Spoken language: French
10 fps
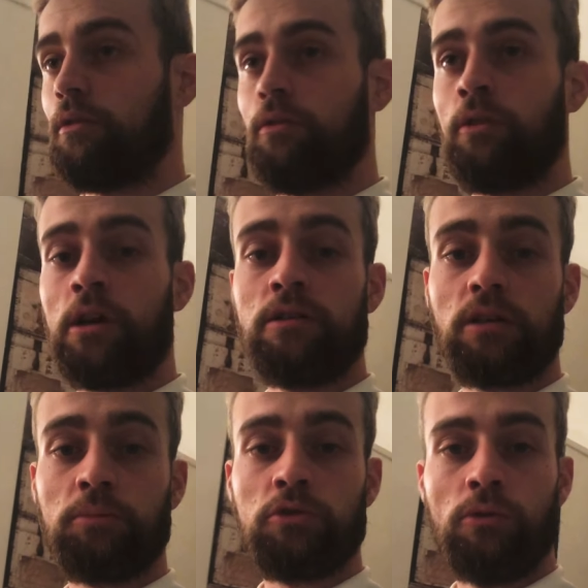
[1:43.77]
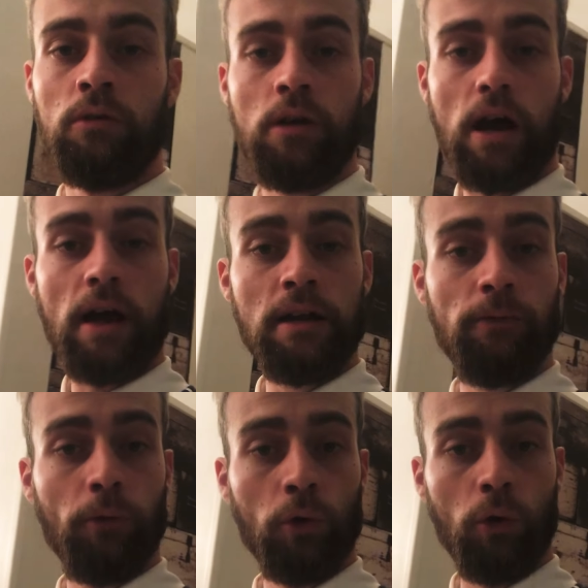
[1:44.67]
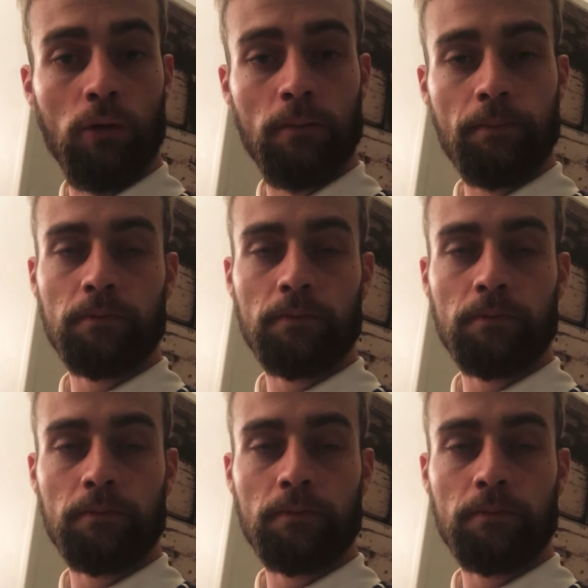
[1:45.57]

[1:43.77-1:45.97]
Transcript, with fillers: dans la description. Allez follow.